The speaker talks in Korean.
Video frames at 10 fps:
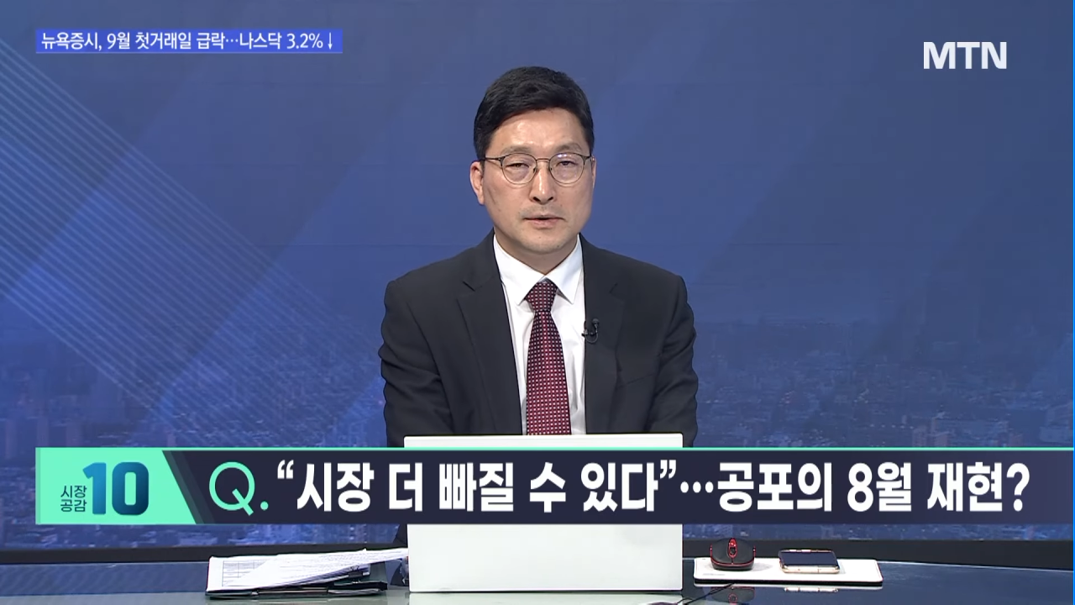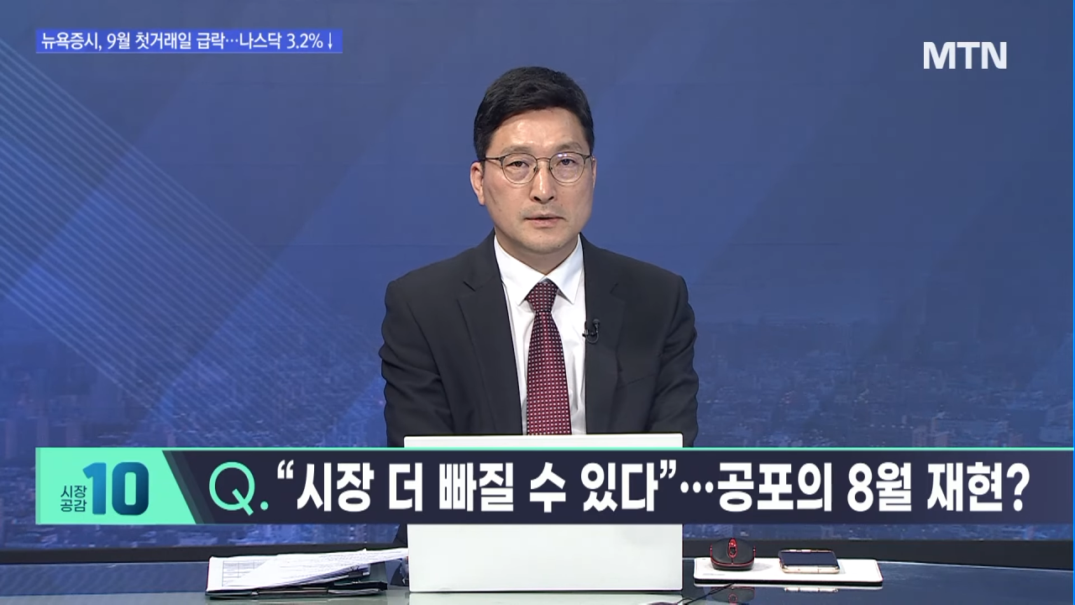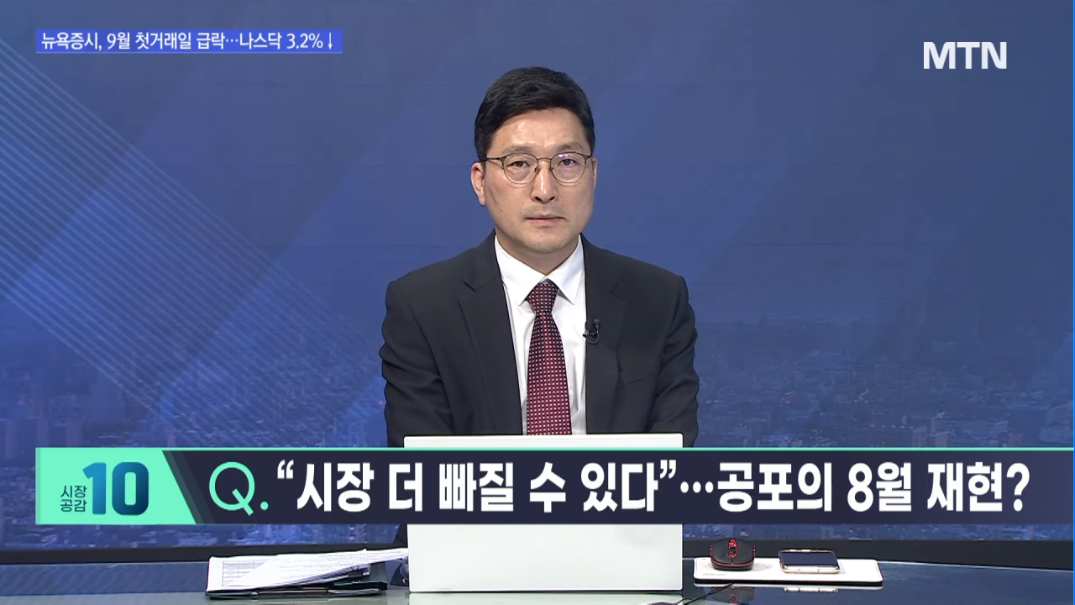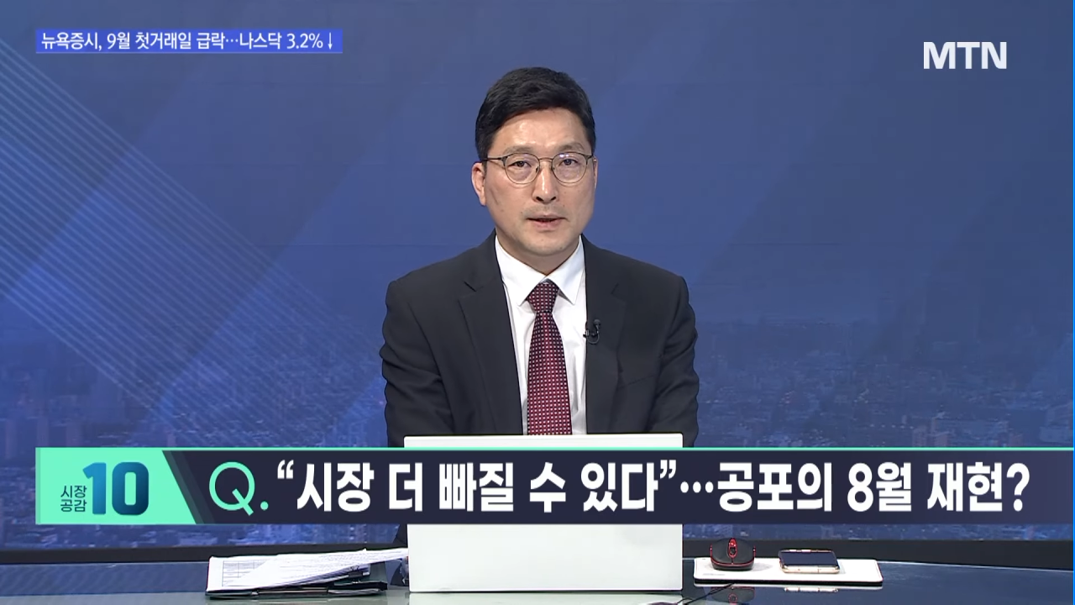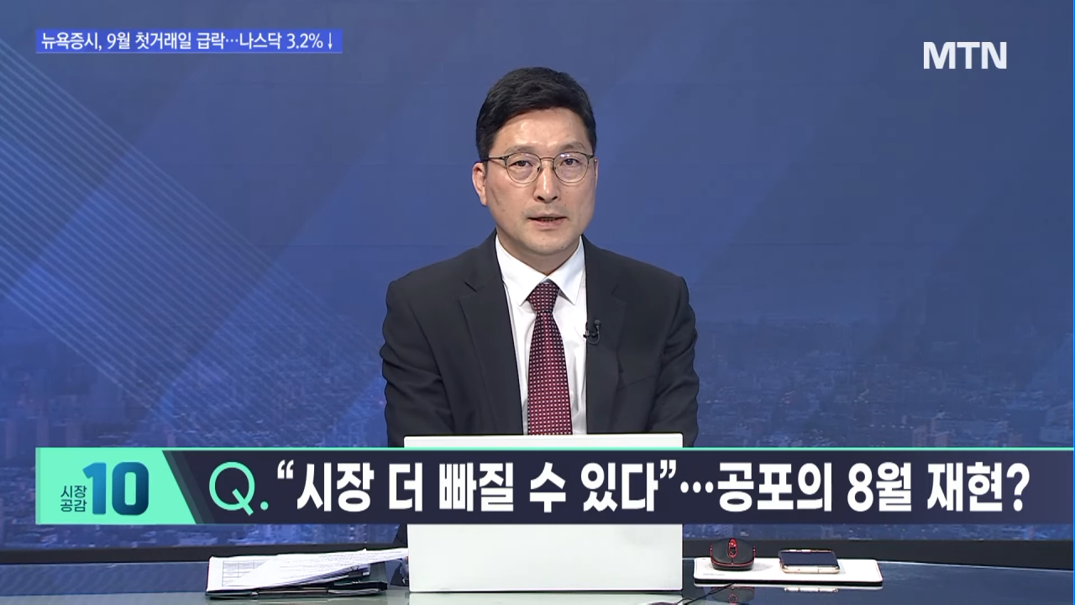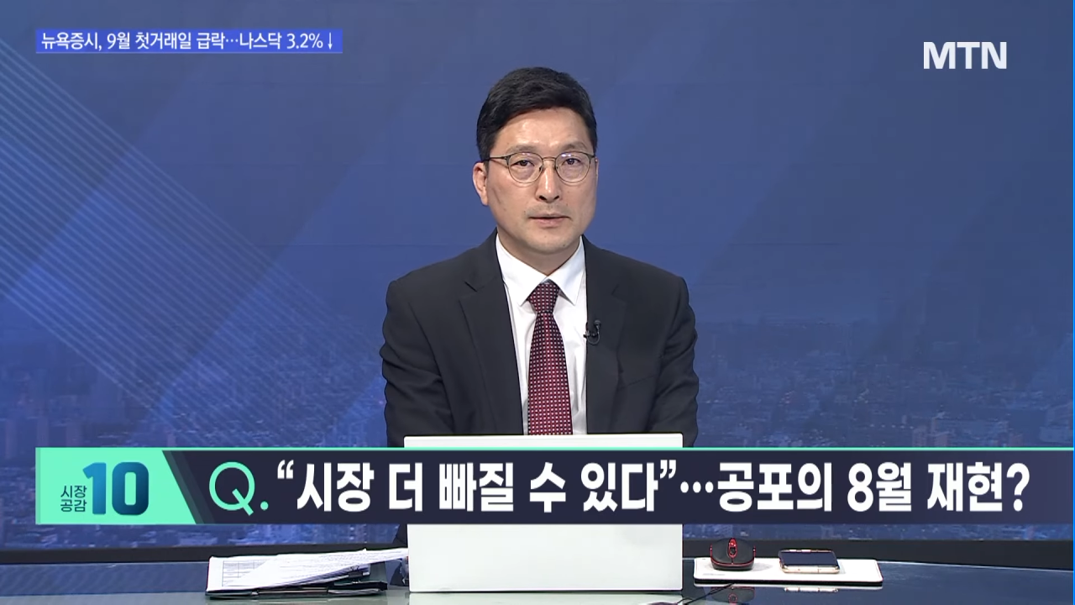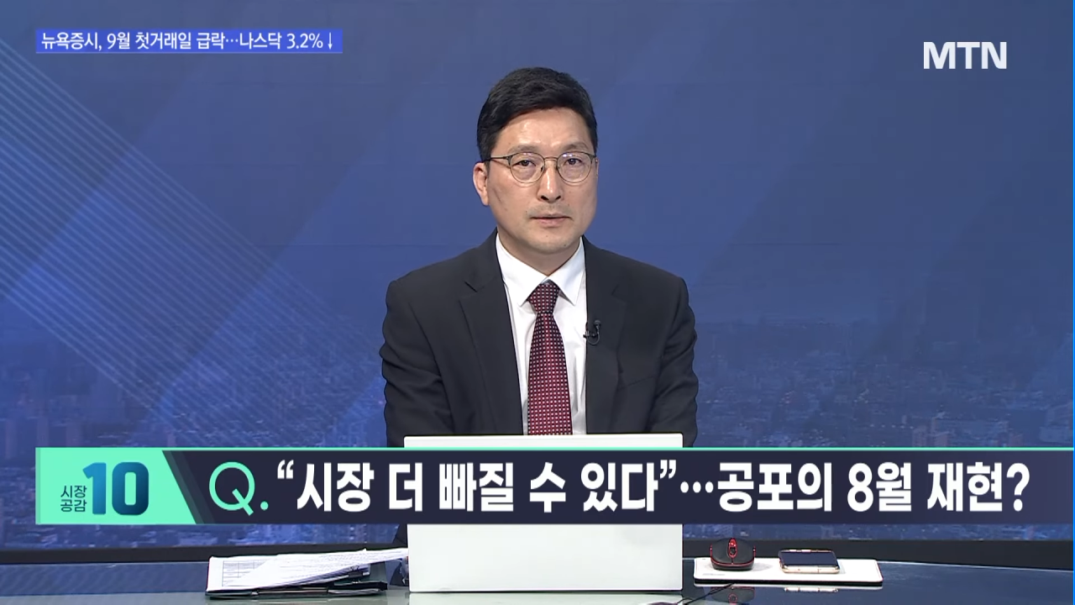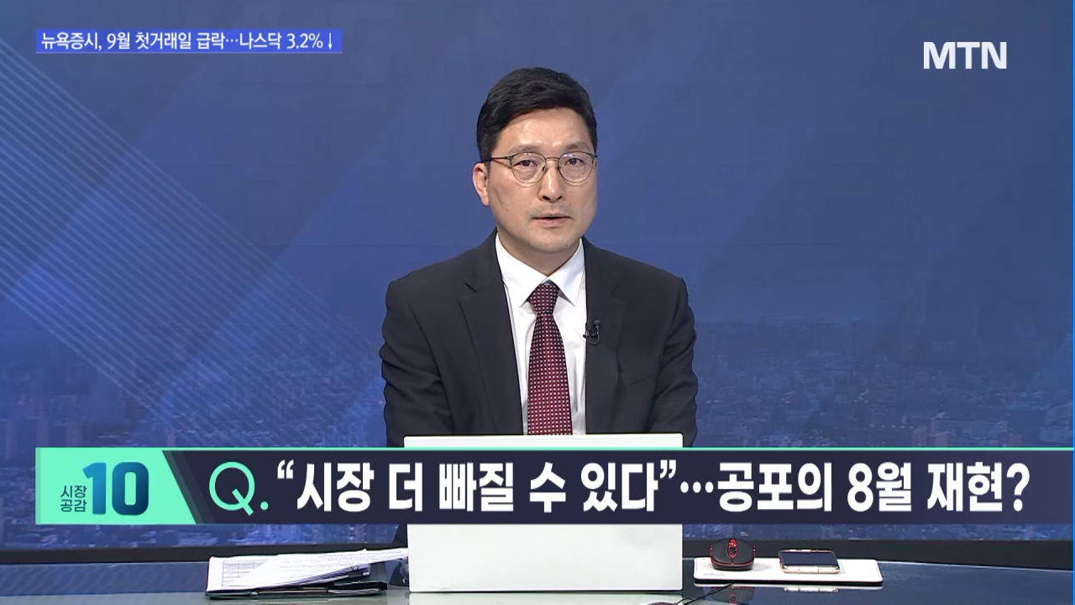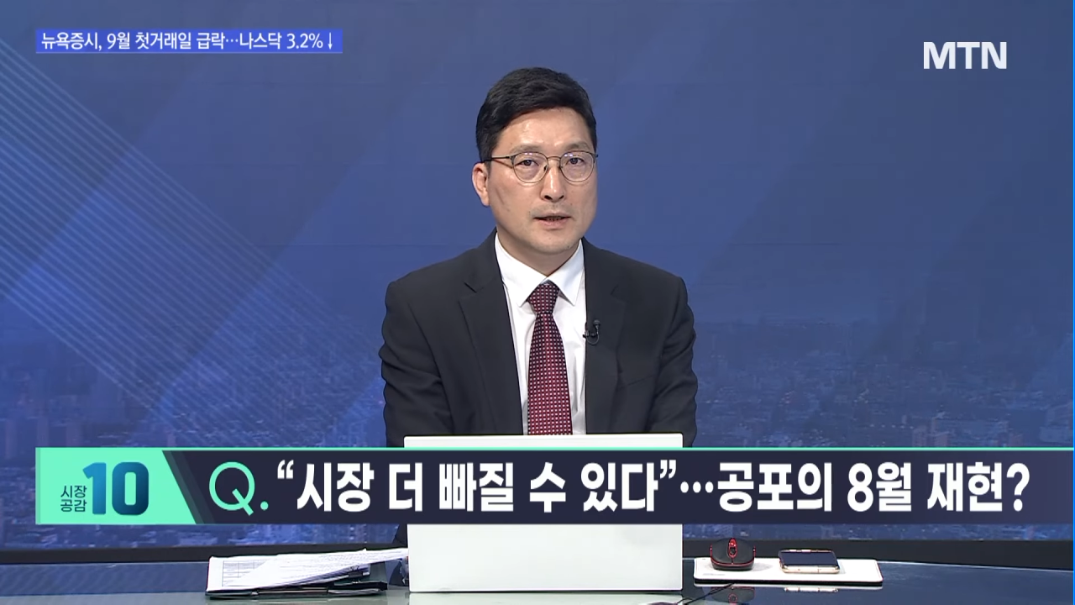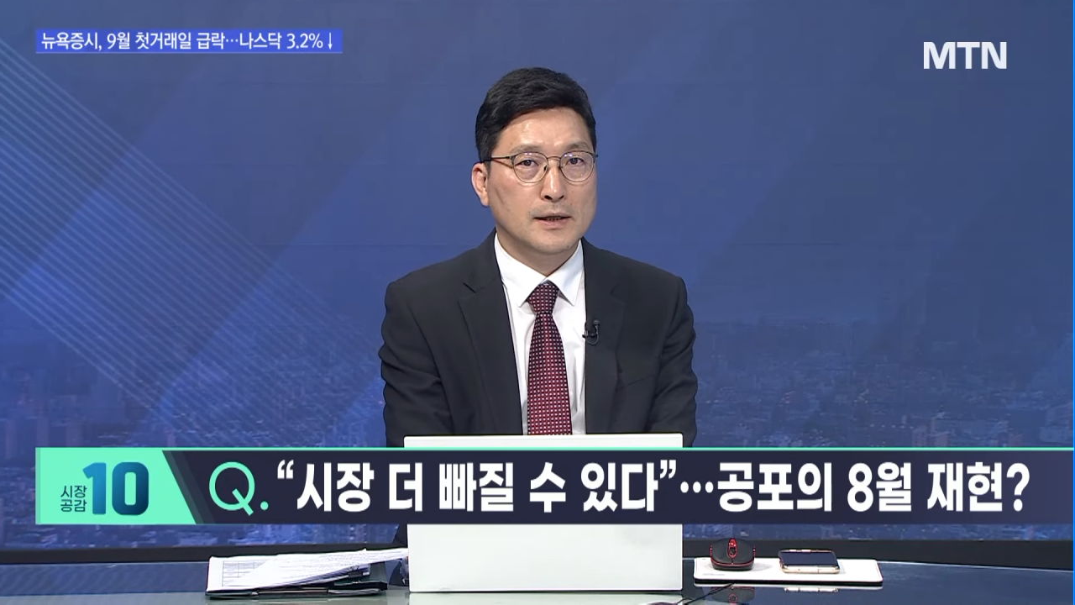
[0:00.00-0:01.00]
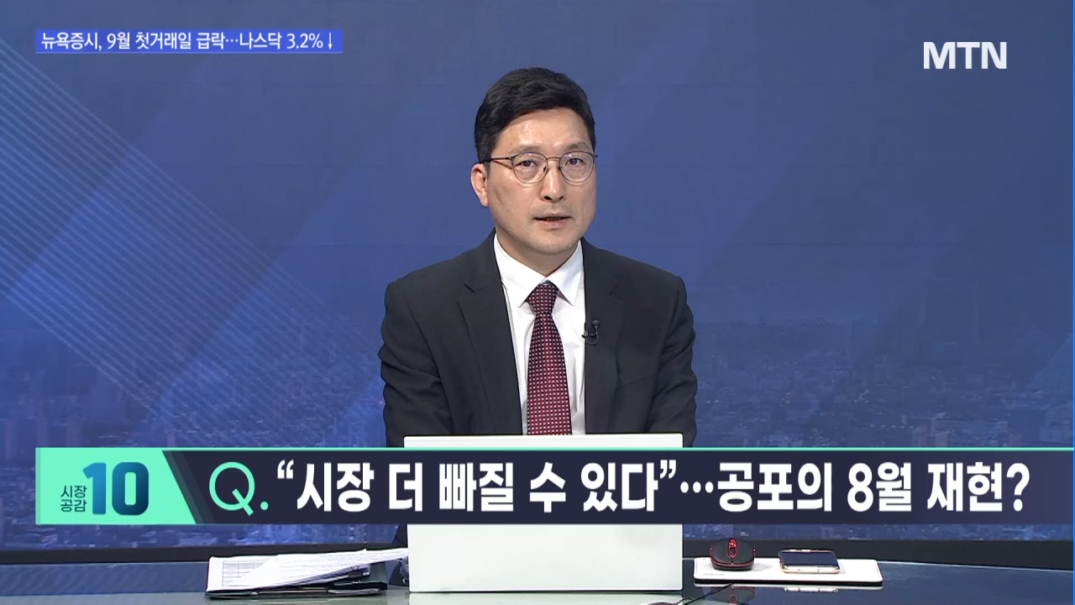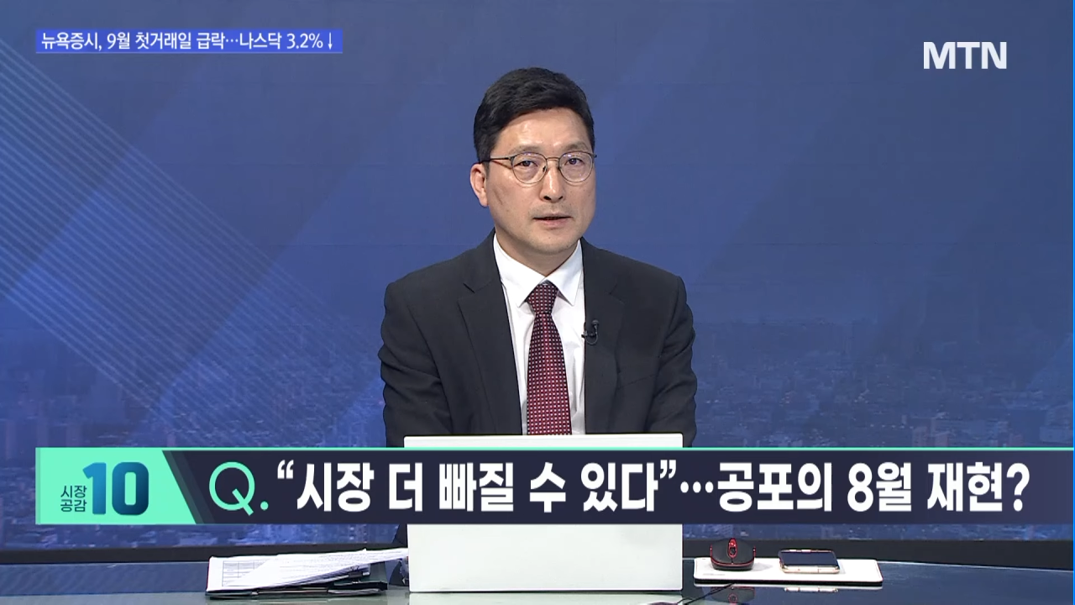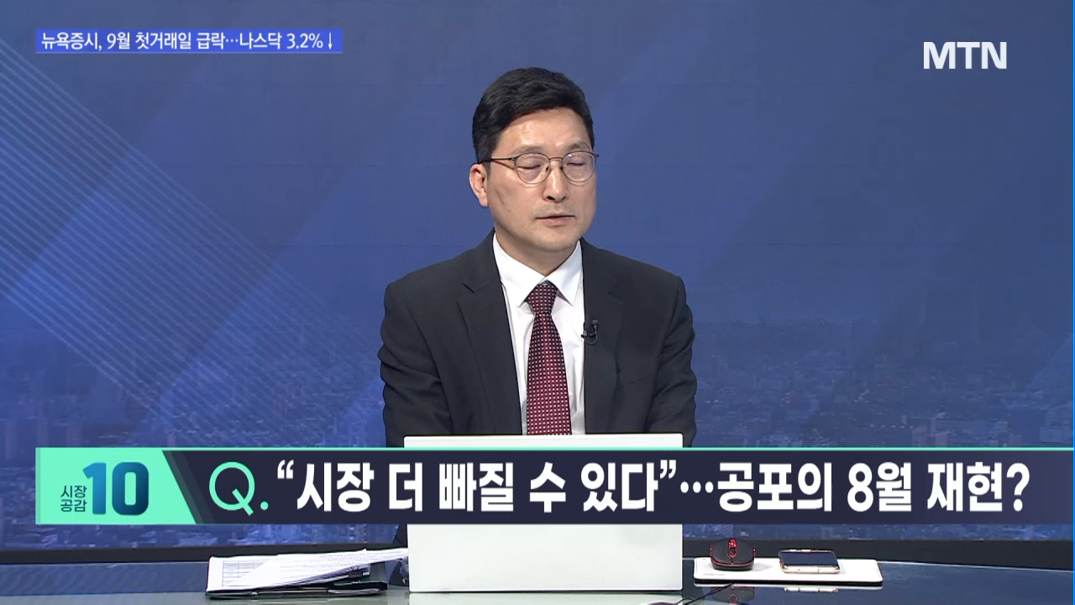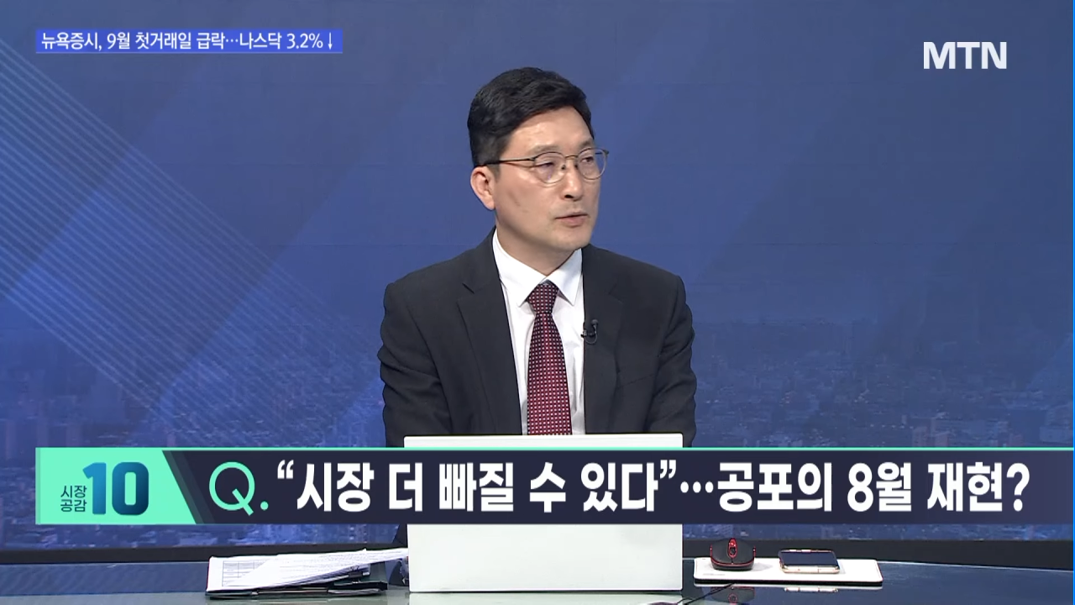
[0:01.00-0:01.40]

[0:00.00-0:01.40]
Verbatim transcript: 뭐 바이오가